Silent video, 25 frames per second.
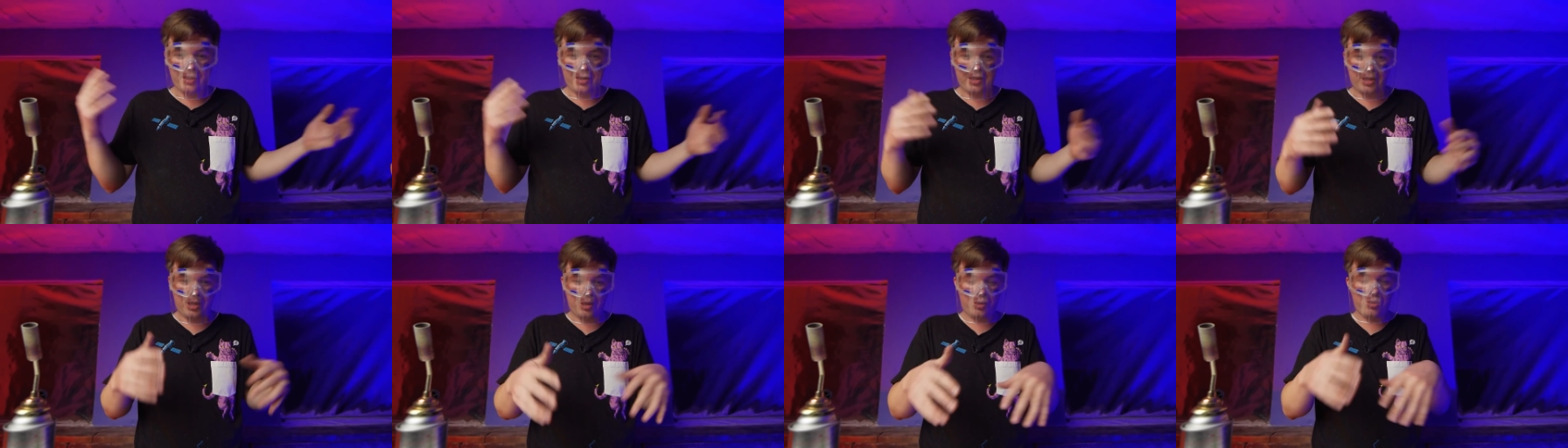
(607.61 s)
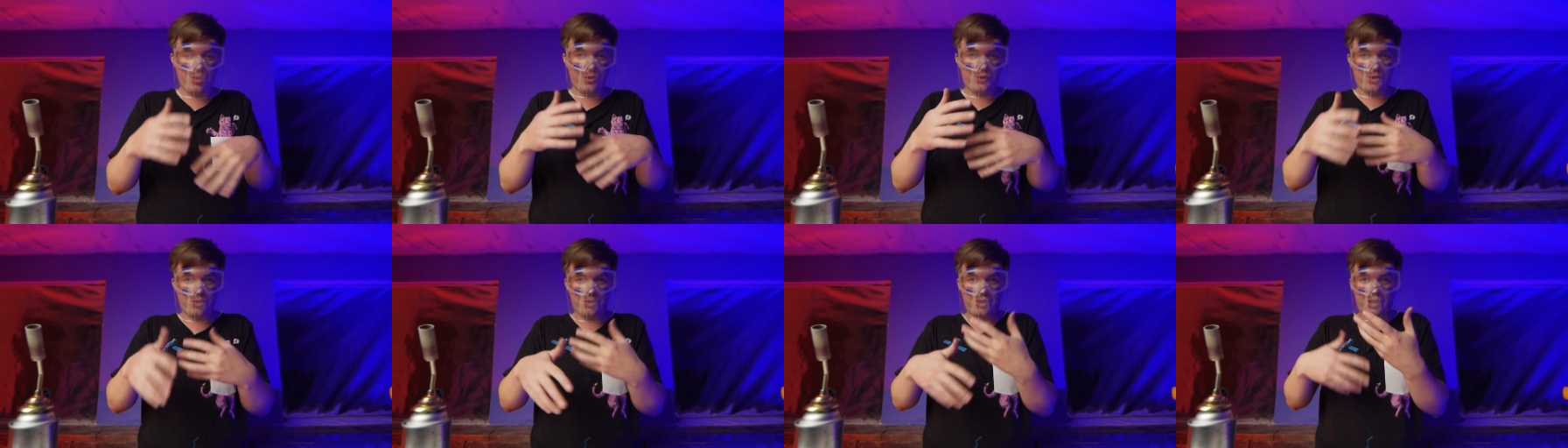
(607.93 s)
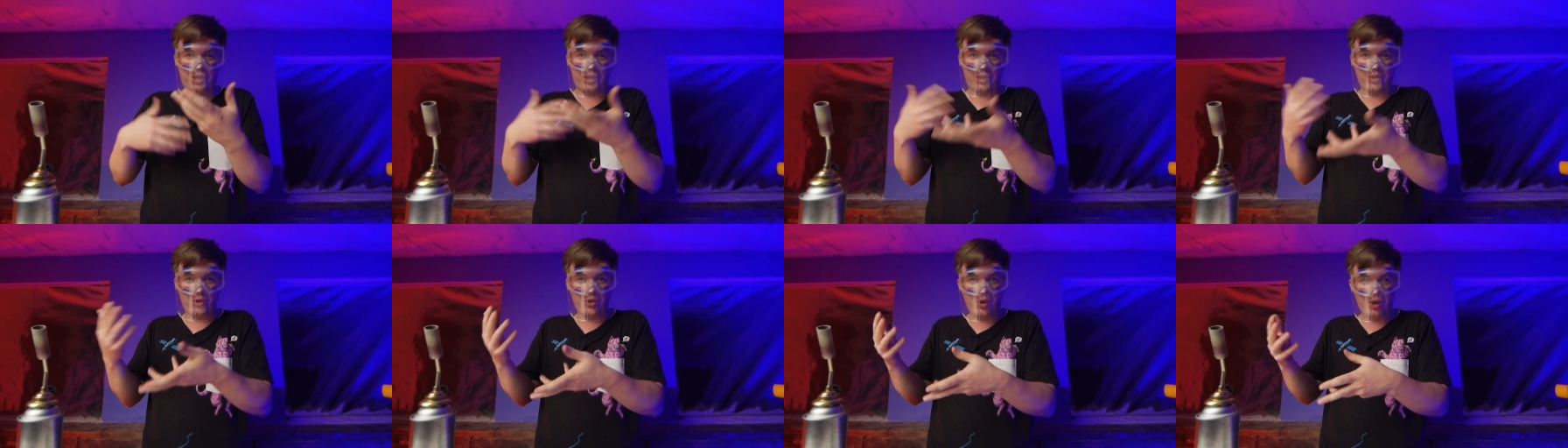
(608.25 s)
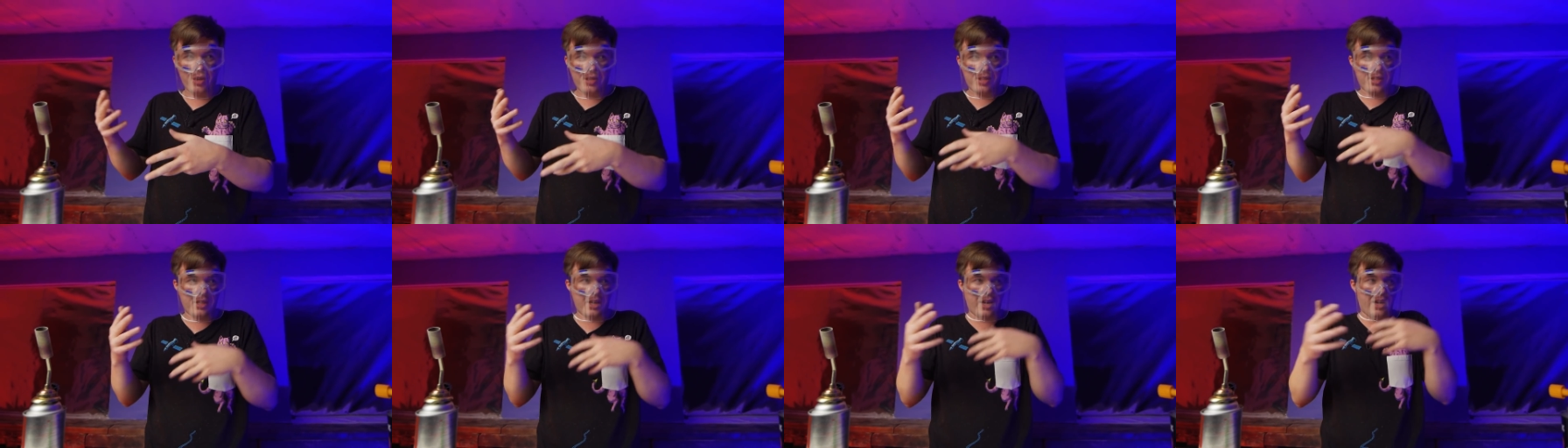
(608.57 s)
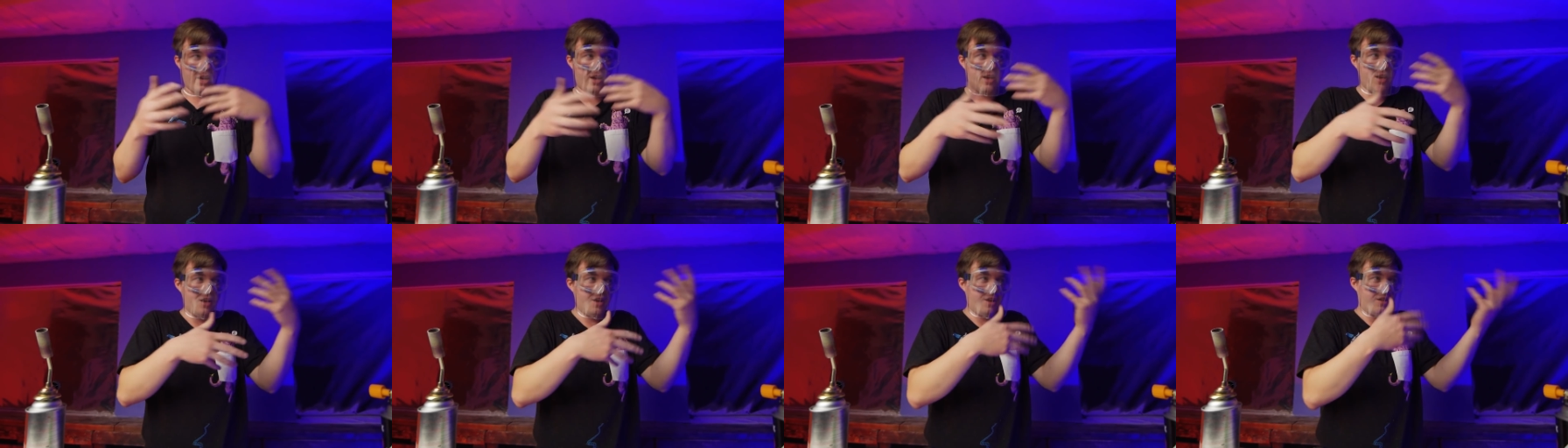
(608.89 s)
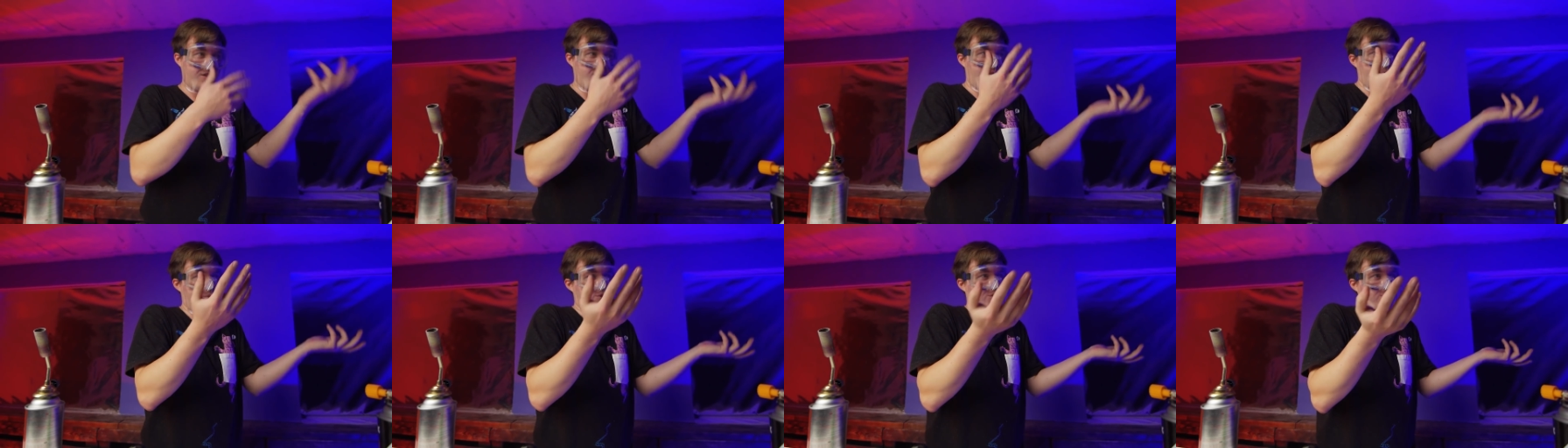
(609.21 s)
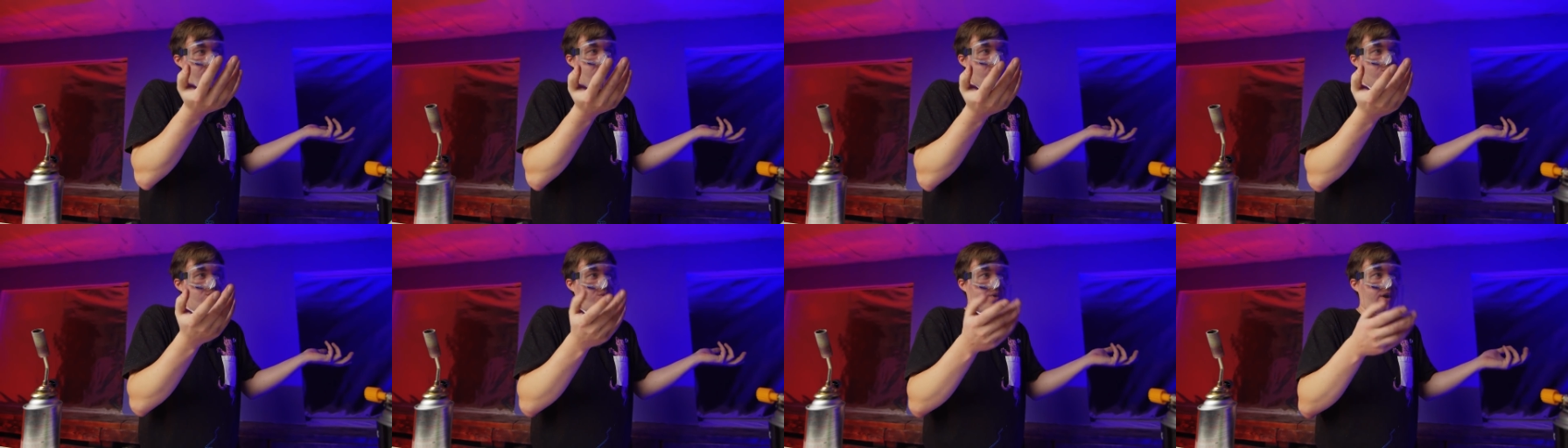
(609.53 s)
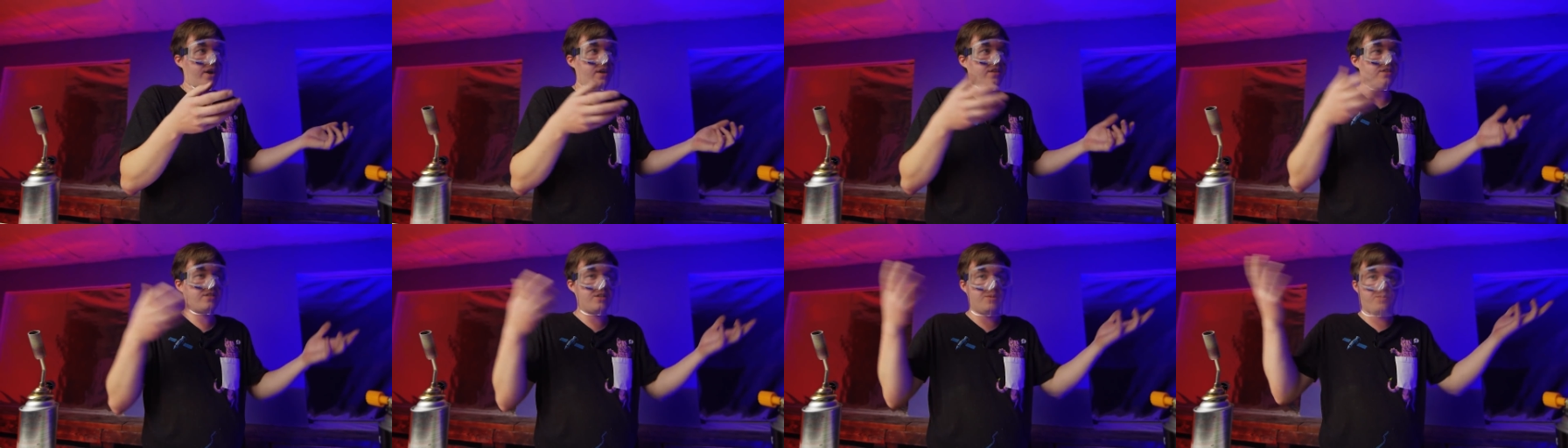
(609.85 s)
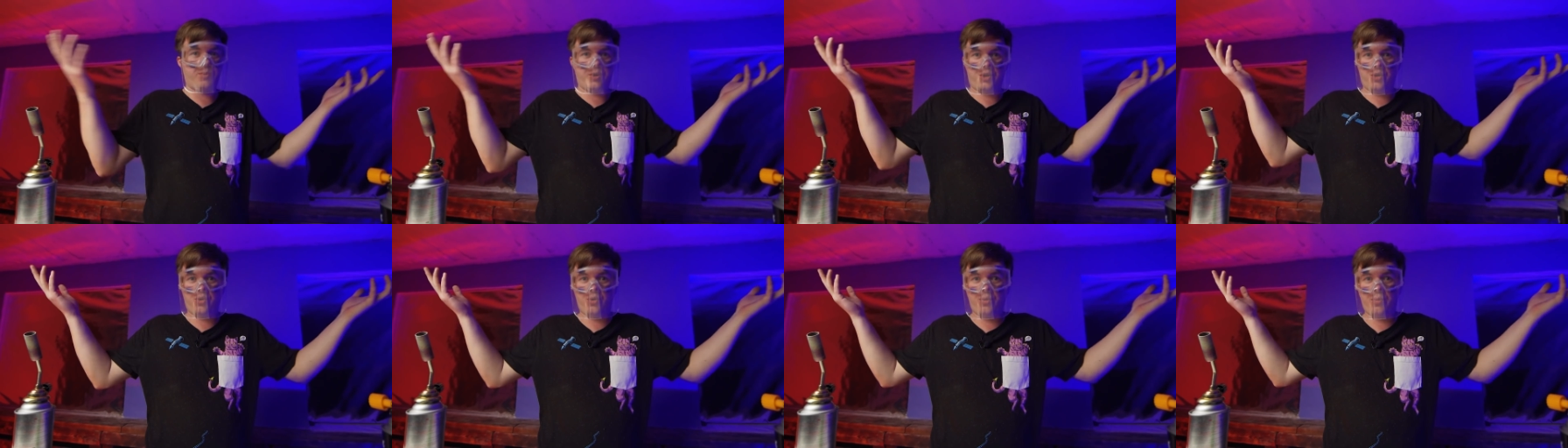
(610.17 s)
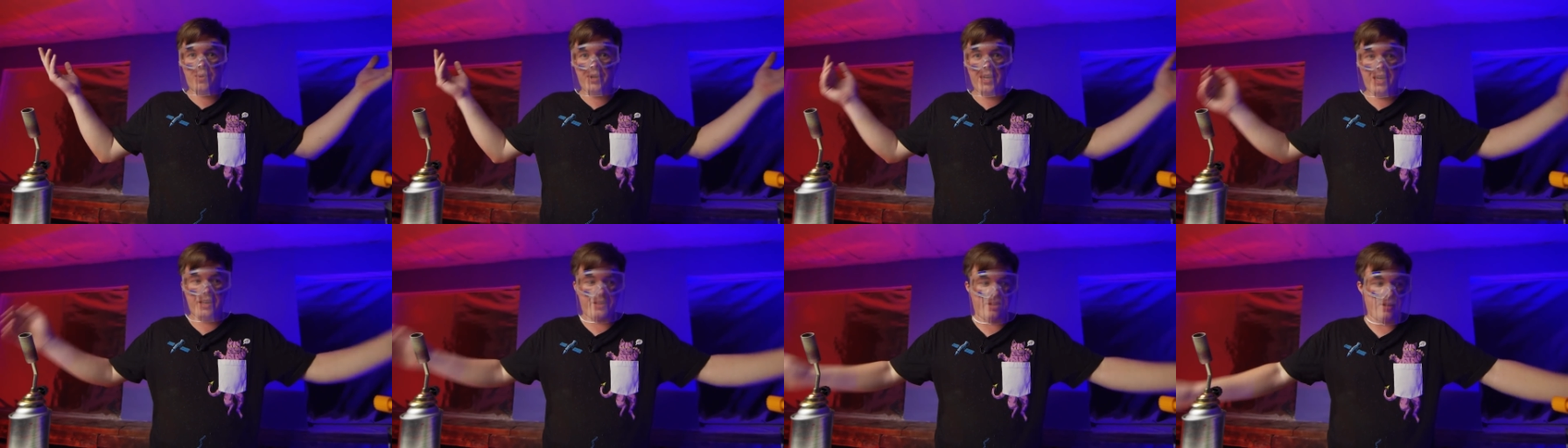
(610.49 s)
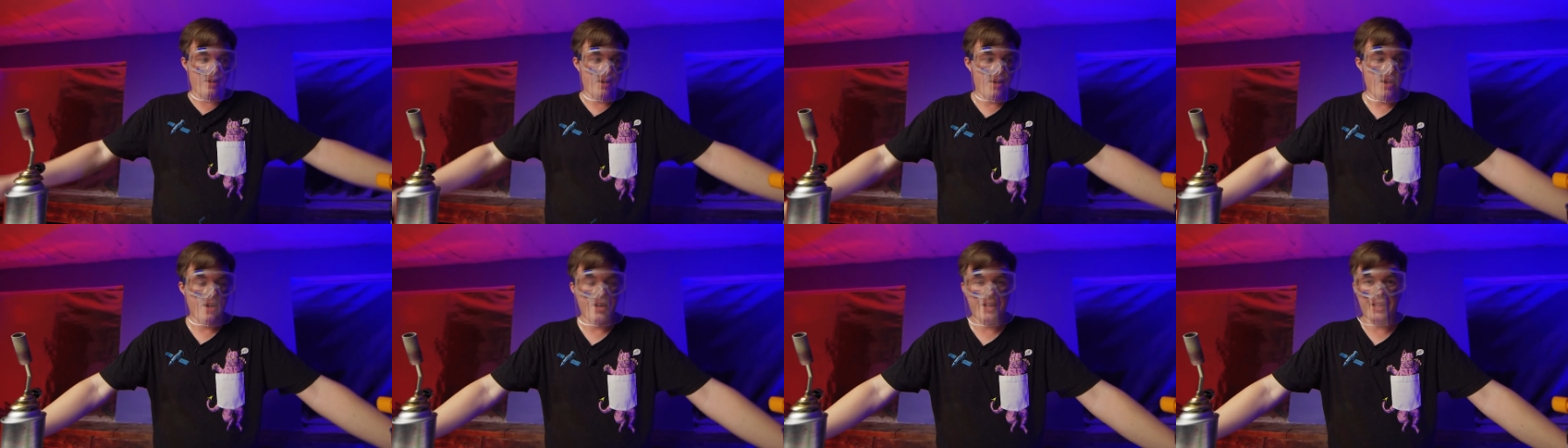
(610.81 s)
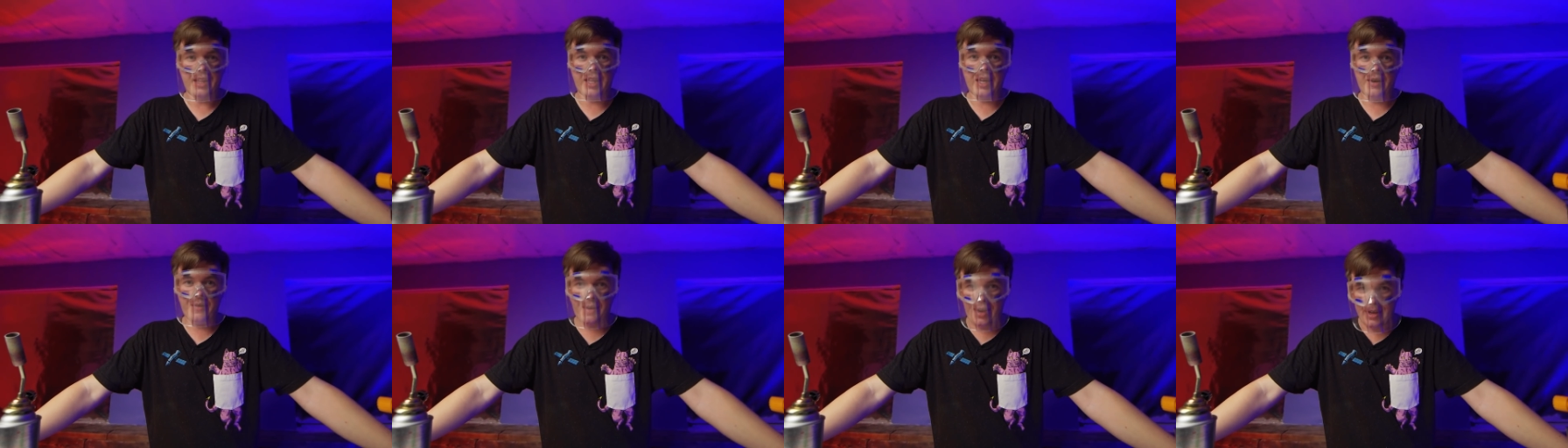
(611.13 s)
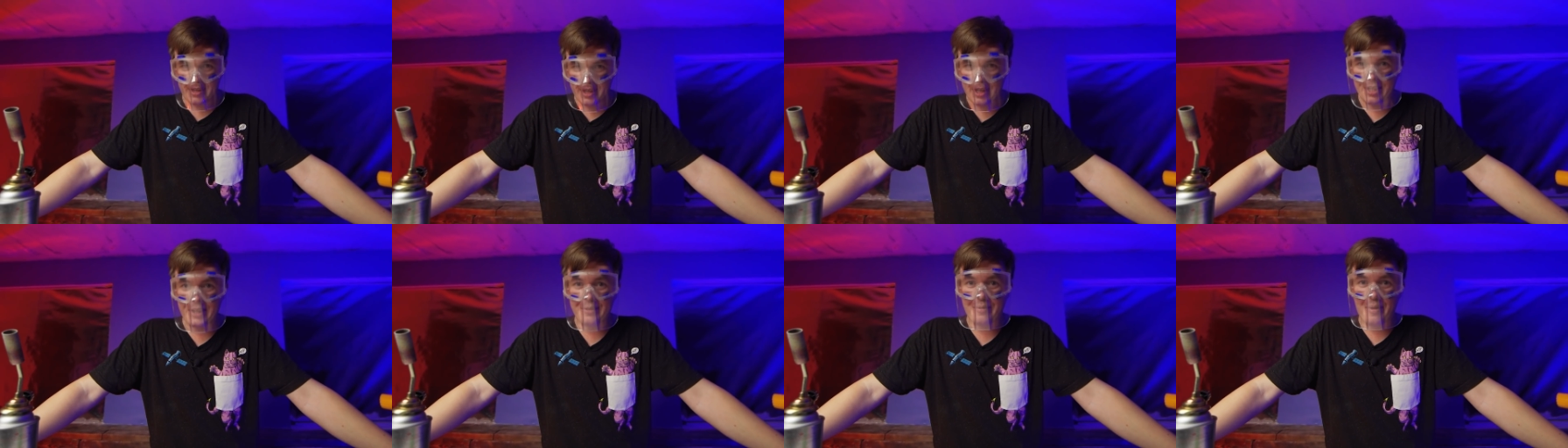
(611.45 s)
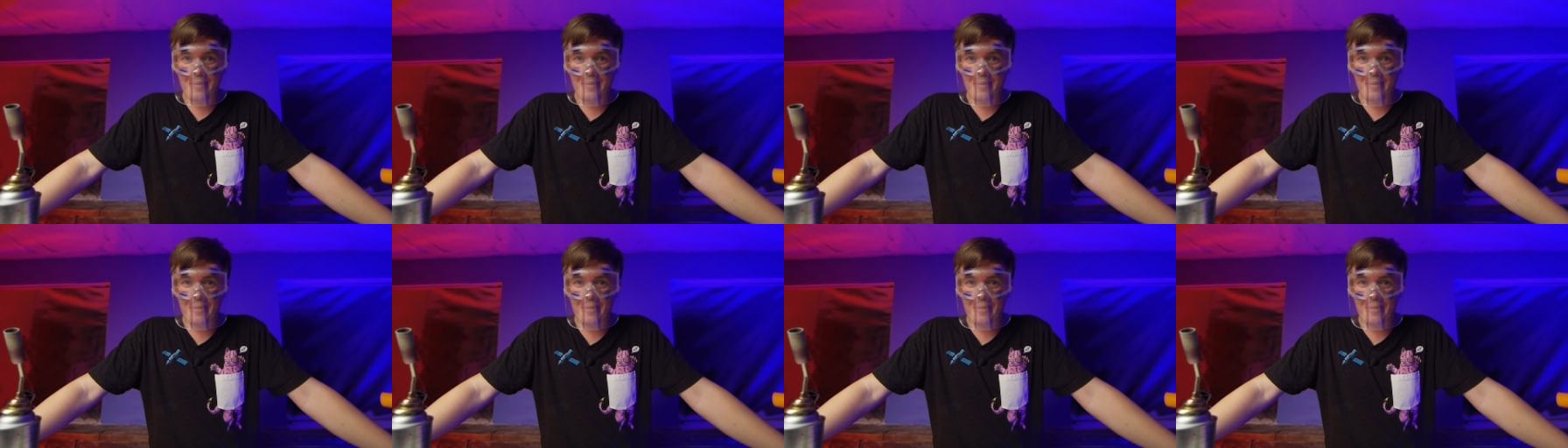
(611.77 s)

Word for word: Стекло все-таки гнется, лампочка надувается, почему бы нет? Давайте это